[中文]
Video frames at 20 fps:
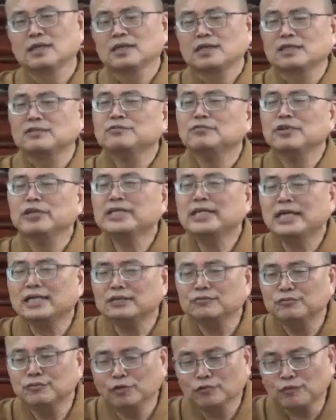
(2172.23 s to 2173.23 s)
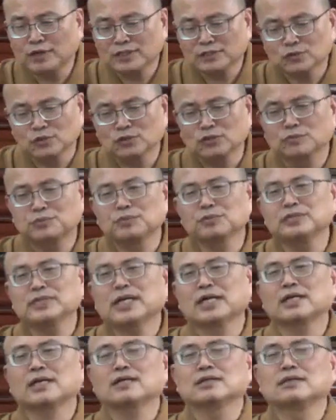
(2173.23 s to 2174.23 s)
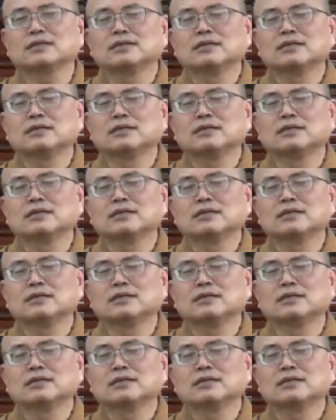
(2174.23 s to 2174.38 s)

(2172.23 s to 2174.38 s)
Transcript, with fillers: 跟原来的佛法说的不一样了，